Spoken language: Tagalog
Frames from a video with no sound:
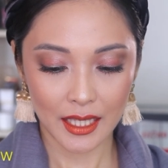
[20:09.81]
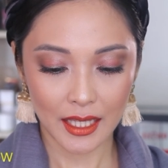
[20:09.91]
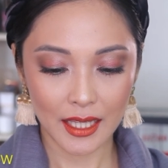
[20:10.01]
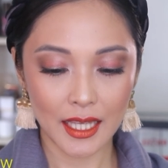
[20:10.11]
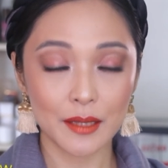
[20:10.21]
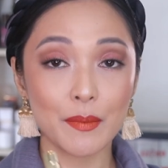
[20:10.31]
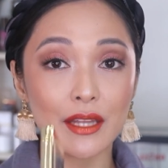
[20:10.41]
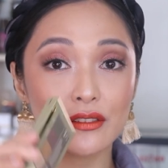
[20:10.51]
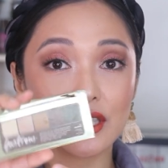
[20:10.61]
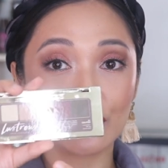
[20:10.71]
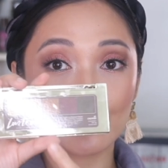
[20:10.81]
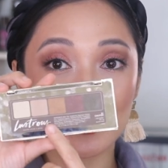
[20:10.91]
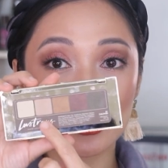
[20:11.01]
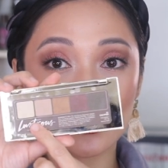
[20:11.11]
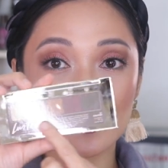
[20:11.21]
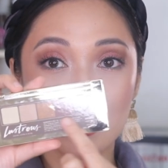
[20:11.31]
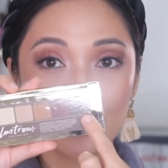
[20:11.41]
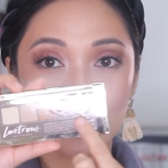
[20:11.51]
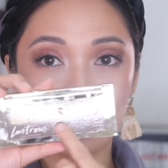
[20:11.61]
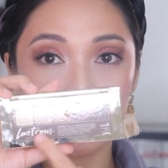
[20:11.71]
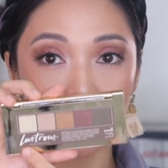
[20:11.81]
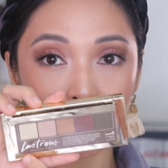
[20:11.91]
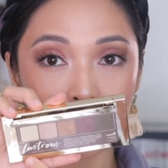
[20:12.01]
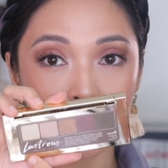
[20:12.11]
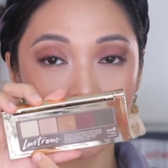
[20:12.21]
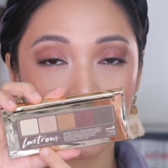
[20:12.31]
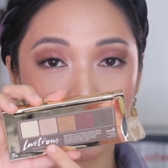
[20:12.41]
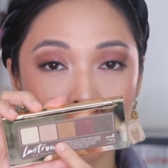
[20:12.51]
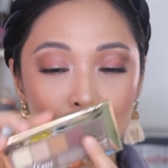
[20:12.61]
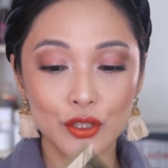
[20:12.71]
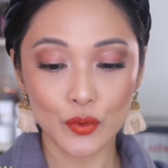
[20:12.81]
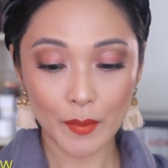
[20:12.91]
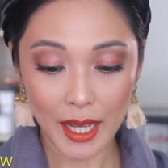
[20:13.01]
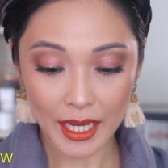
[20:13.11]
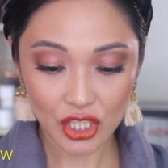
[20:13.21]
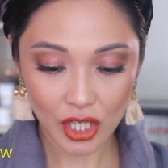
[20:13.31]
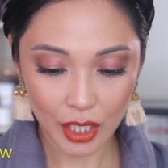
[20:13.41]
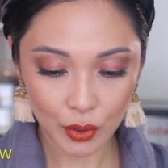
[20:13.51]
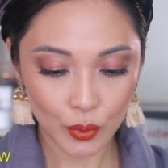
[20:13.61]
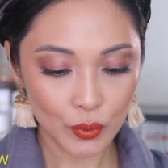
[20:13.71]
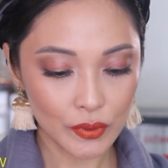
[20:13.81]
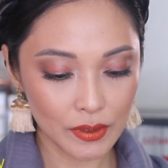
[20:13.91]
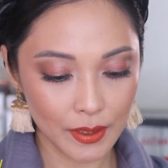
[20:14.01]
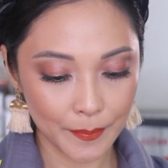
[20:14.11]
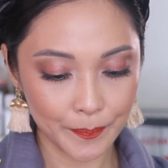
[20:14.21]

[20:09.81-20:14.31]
And meron ditong picture sa likod nung nung mga eyeshadows.